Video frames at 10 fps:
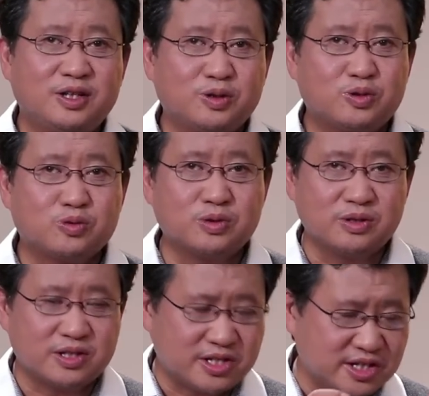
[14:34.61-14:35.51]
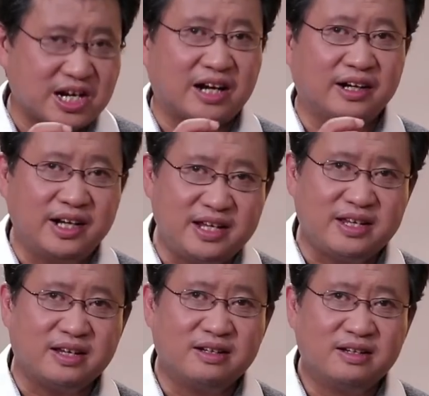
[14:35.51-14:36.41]
有足够的市场利
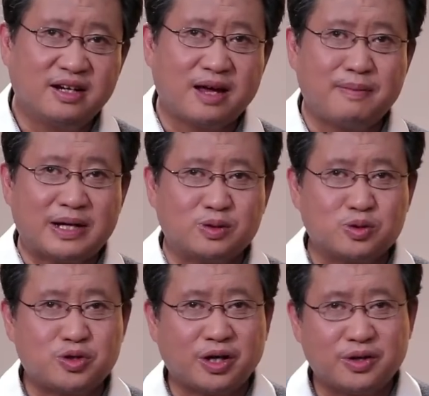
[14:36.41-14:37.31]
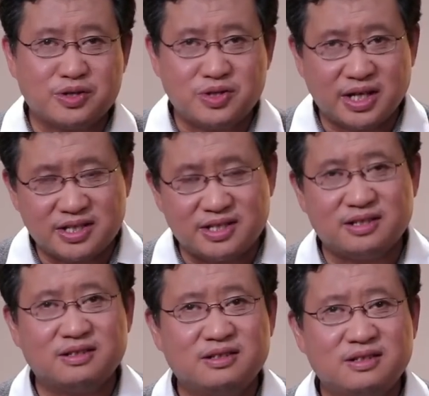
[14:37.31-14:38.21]
益来满足权贵阶级，